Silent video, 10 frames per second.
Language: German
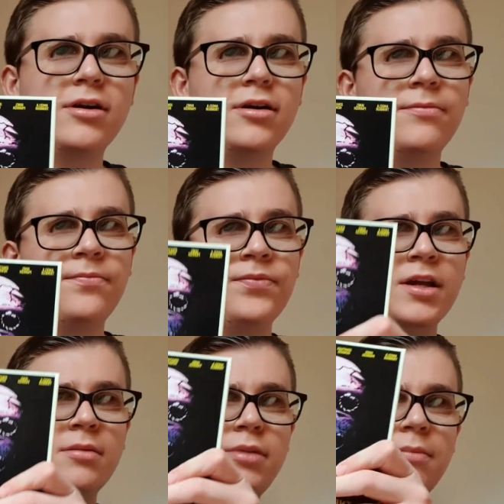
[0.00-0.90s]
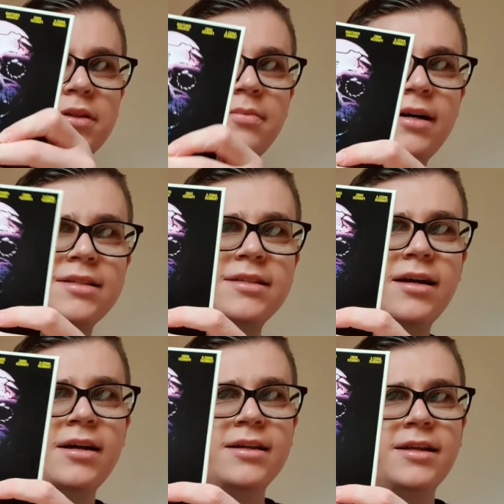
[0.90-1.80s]
ähm, Puppet
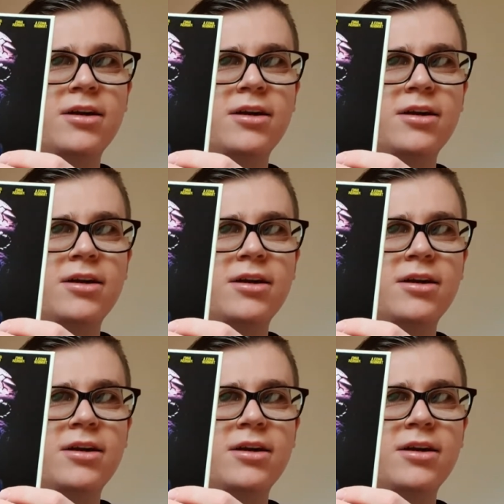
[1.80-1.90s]
Master. Da